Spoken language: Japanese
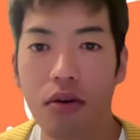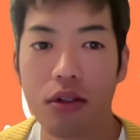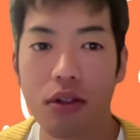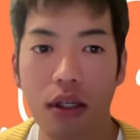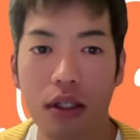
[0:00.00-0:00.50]
こい
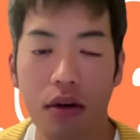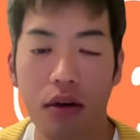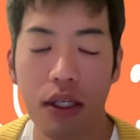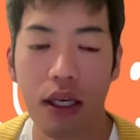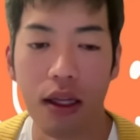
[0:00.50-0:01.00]
つらが
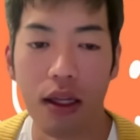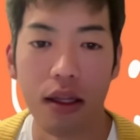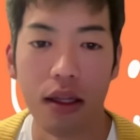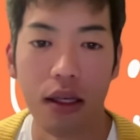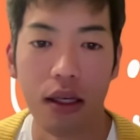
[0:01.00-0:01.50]
騒いで
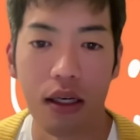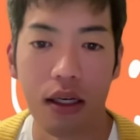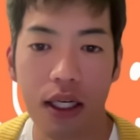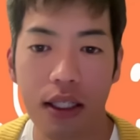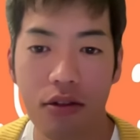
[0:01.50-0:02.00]
やっった
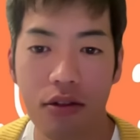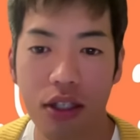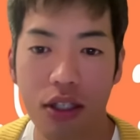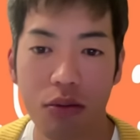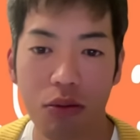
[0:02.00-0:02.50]
改革ら
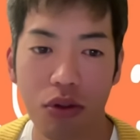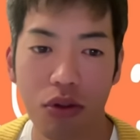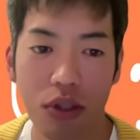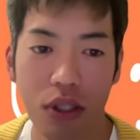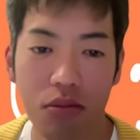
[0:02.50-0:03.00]
しきもの
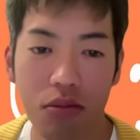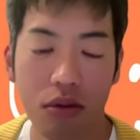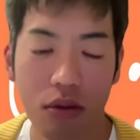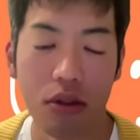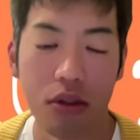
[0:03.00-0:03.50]
を全
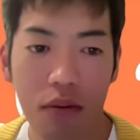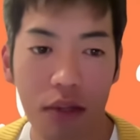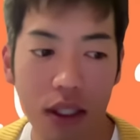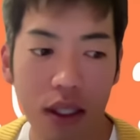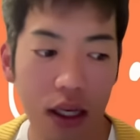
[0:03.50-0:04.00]
部や
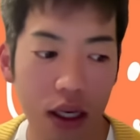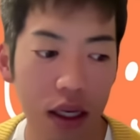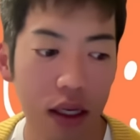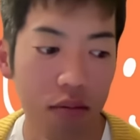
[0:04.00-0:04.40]
めて